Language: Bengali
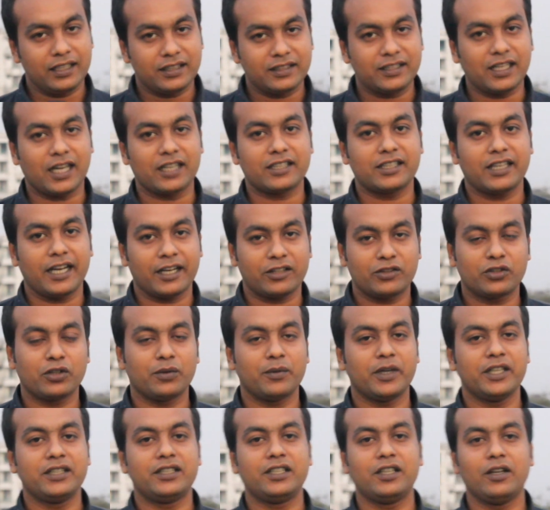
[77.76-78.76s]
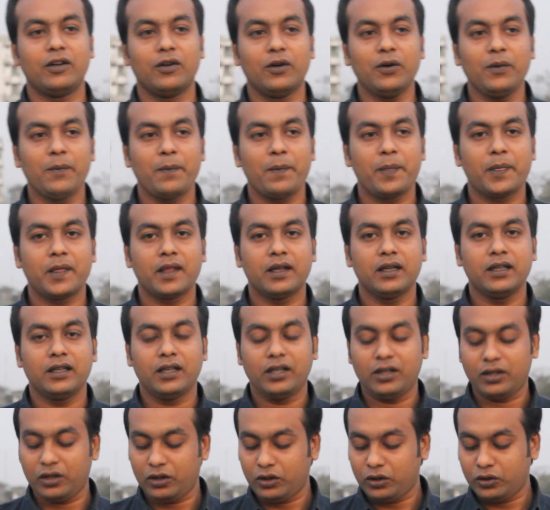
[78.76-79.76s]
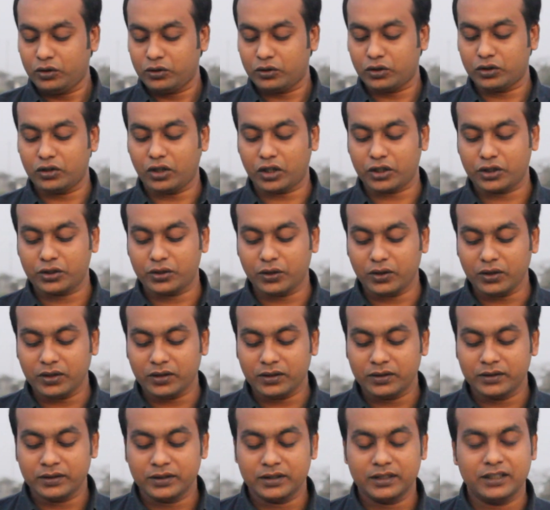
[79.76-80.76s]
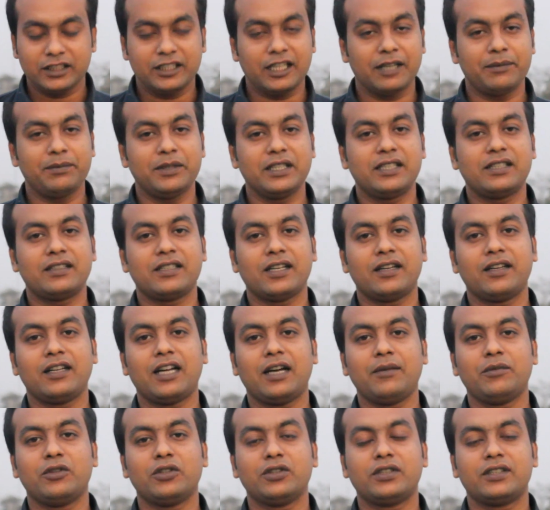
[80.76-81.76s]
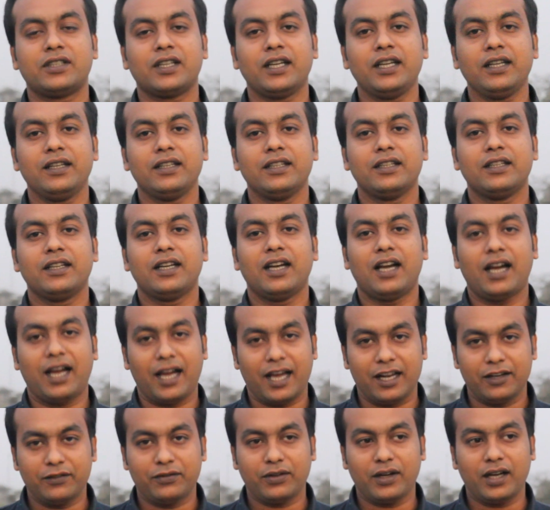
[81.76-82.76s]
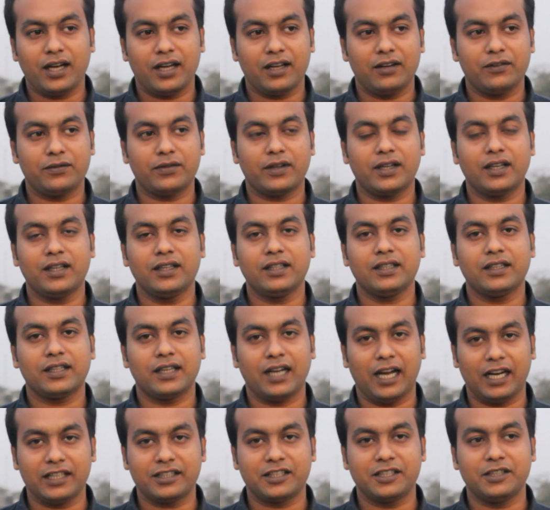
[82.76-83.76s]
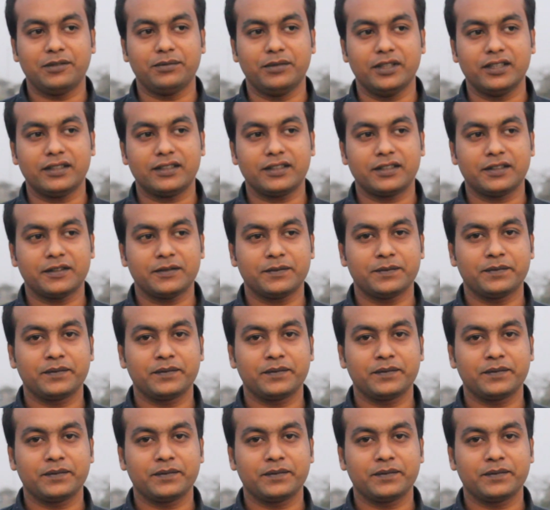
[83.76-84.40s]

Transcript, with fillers: এর চাষ এক সময় ছিল তো দর্শক সেই বীজটার নাম হচ্ছে আলফা আলফা ঘাসের বীজ